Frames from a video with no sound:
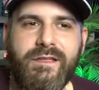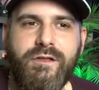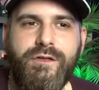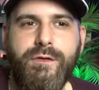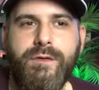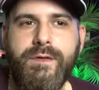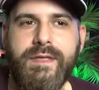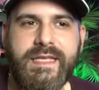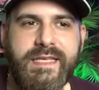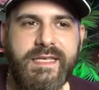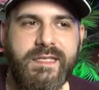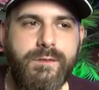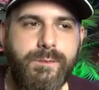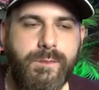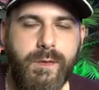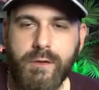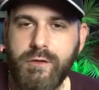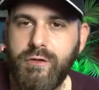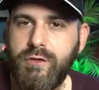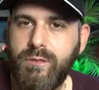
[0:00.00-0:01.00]
de
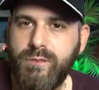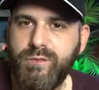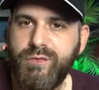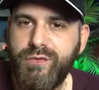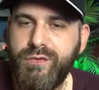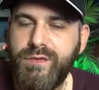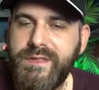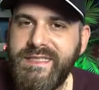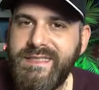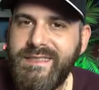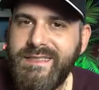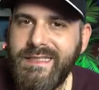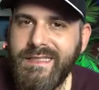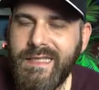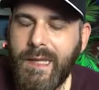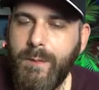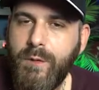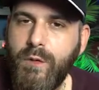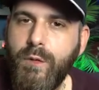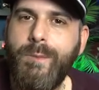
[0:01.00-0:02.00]
Xbox. Comme je le disais, il
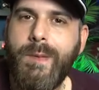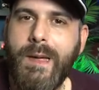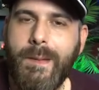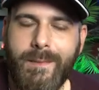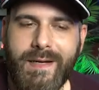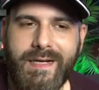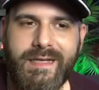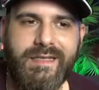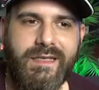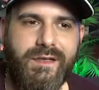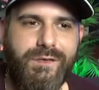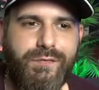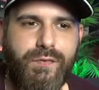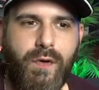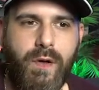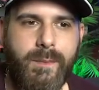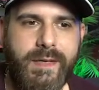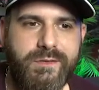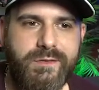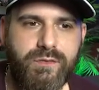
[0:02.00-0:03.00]
y a eu pas mal
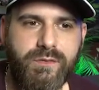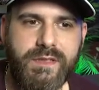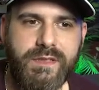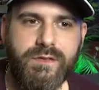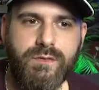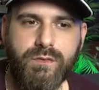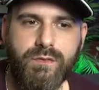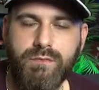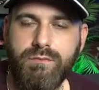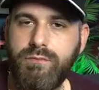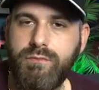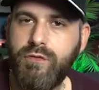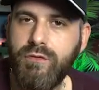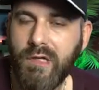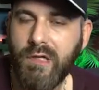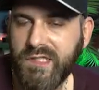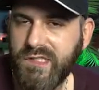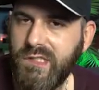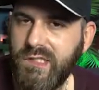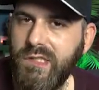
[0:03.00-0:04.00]
d'informations qui sont
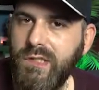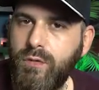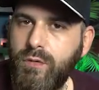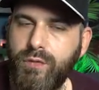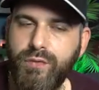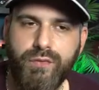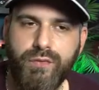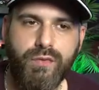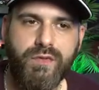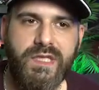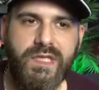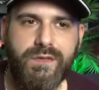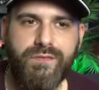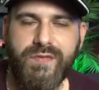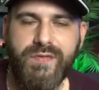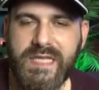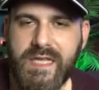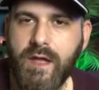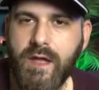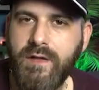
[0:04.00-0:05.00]
sorties autour des
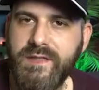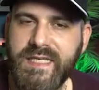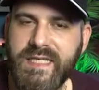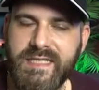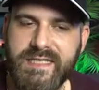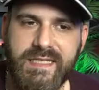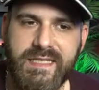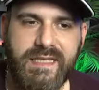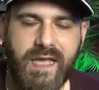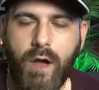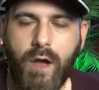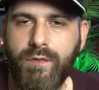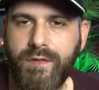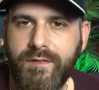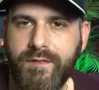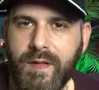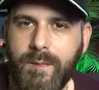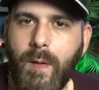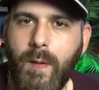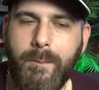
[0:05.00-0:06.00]
finances, etc. On
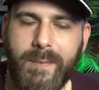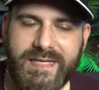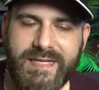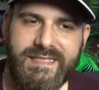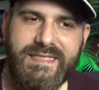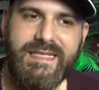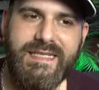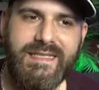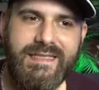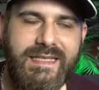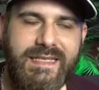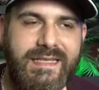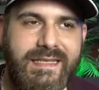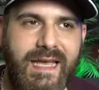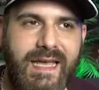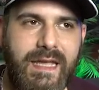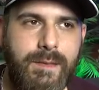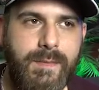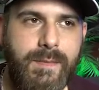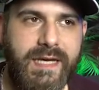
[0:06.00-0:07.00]
va vraiment passer les
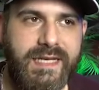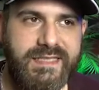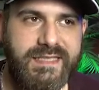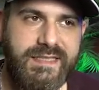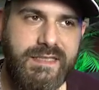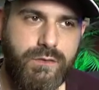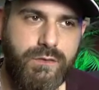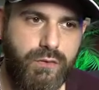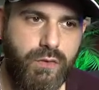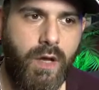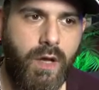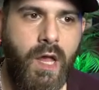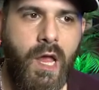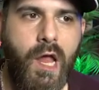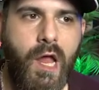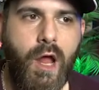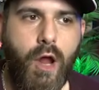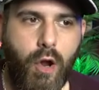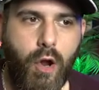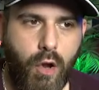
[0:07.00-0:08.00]
détails, mais rester sur
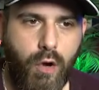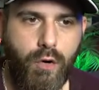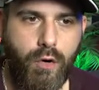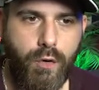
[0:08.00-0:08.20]
euh,